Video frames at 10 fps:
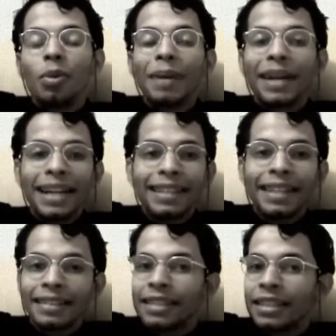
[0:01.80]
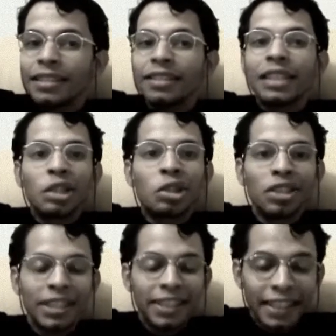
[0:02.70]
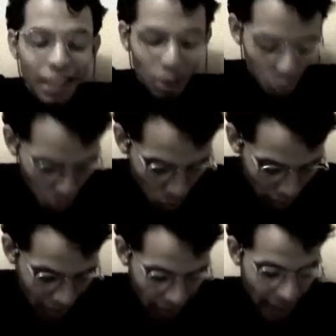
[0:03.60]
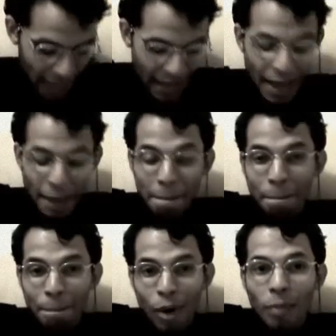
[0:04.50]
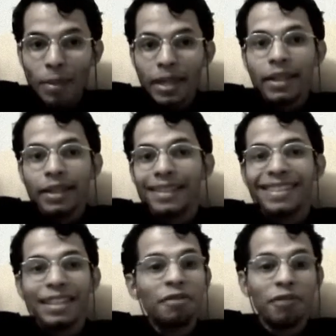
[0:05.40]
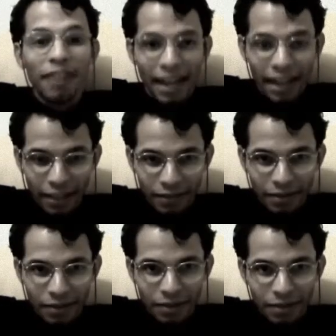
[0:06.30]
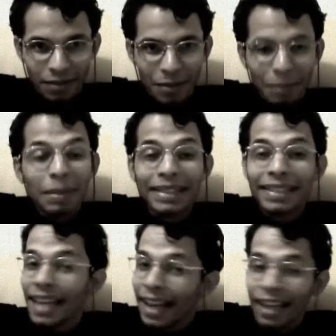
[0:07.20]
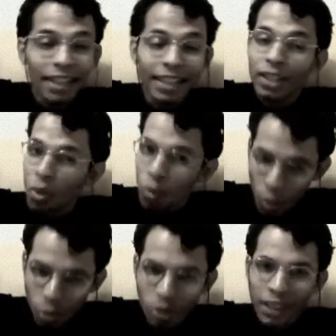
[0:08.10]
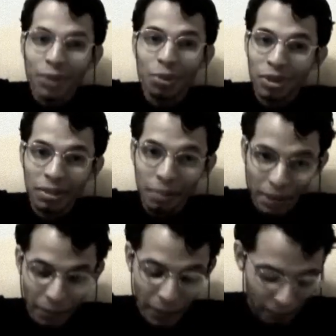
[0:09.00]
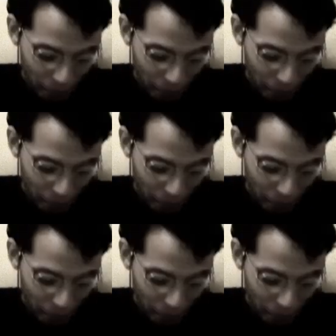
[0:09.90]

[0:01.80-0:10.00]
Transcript: Comparada às grandes, a nossa literatura é pobre e fraca, mas é ela e não outra que nos exprime.